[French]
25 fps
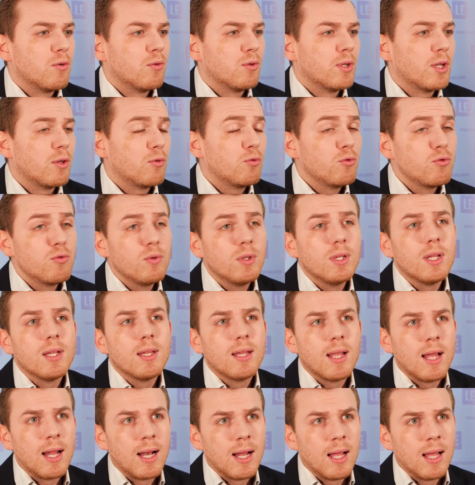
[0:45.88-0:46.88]
qu'on a tout de suite
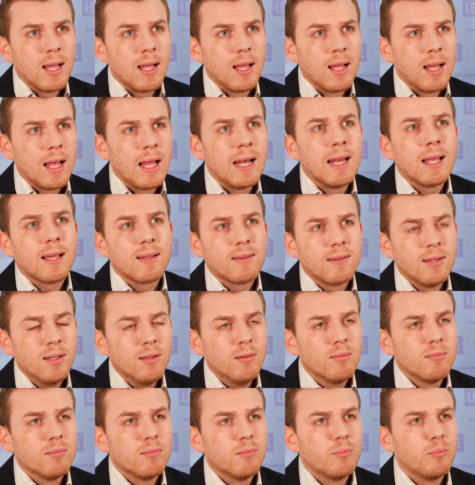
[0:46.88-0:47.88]
été
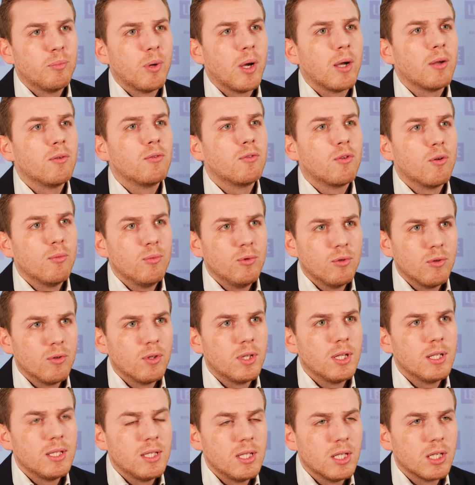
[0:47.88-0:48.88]
alerté par une
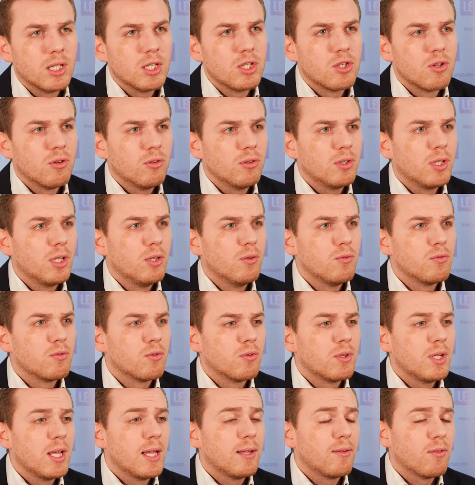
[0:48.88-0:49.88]
communauté de dirigeants qui nous
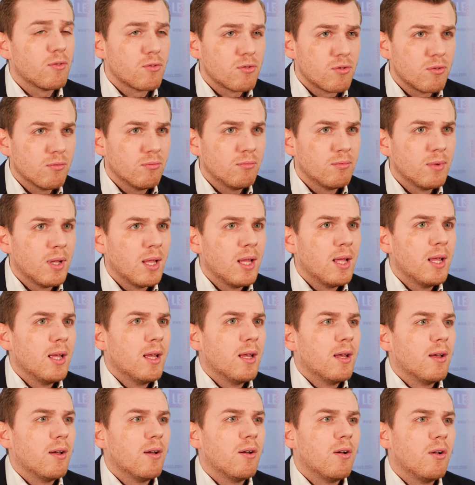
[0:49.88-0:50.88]
ont dit attention,
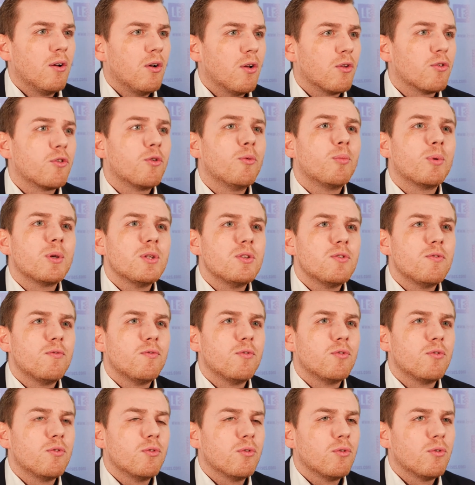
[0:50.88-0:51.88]
euh, l'entreprise du
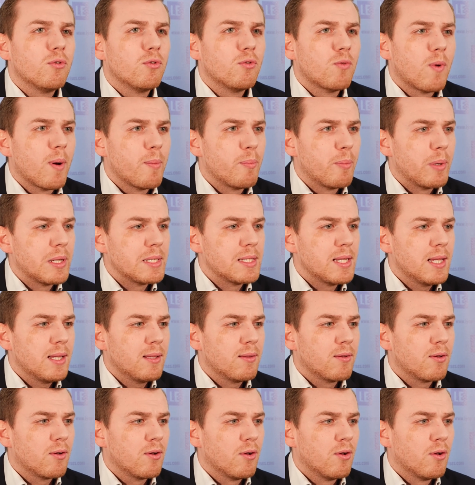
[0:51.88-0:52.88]
futur ne doit pas
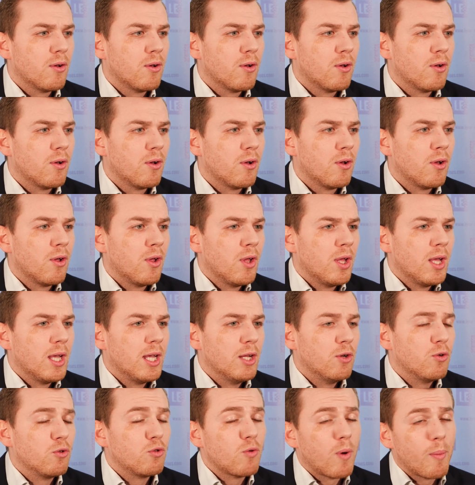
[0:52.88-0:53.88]
être
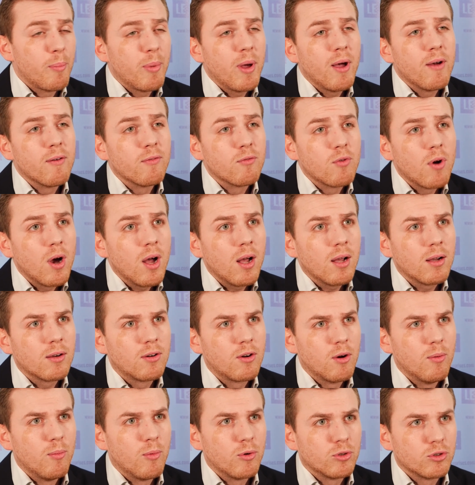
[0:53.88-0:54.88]
et ne doit pas
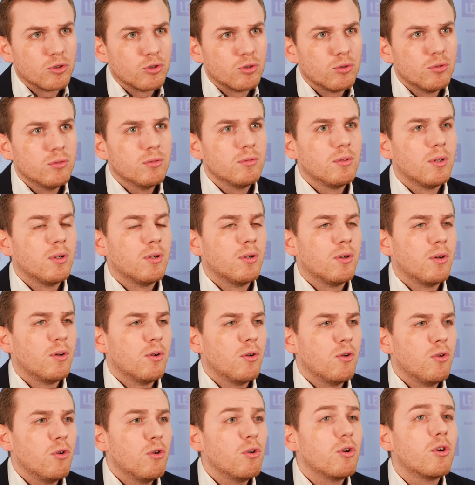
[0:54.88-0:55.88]
avoir comme enjeu
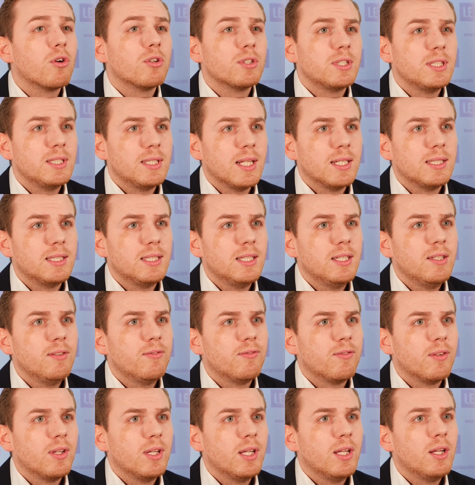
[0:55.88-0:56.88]
le
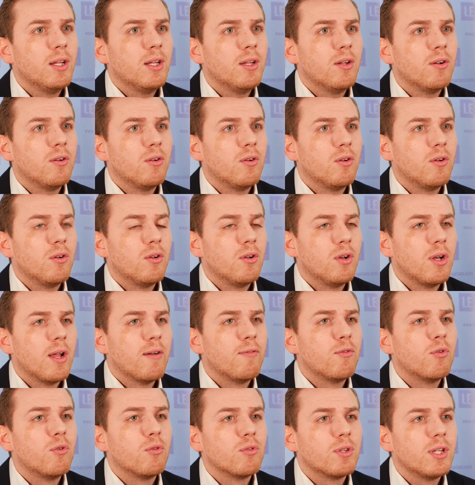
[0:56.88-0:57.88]
quantitatif et
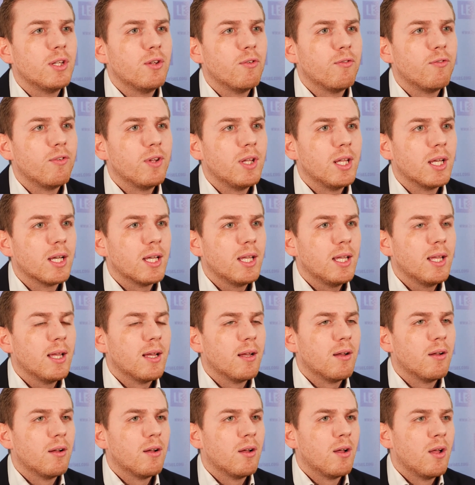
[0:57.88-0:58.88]
la volonté de fédérer
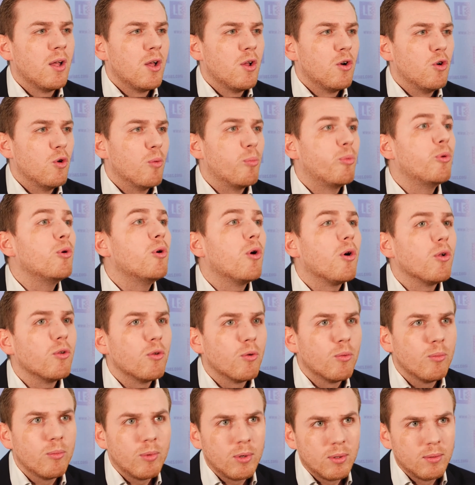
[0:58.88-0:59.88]
le plus grand
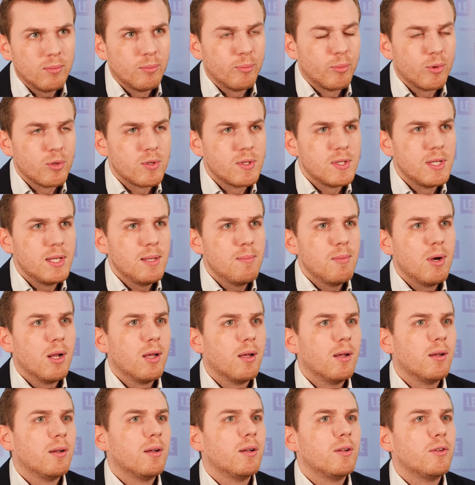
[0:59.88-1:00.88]
nombre
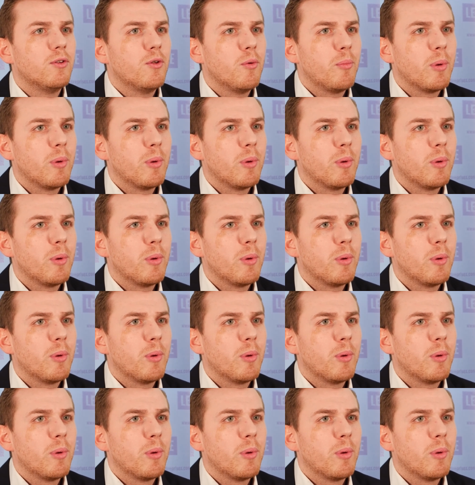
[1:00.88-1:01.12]
possible de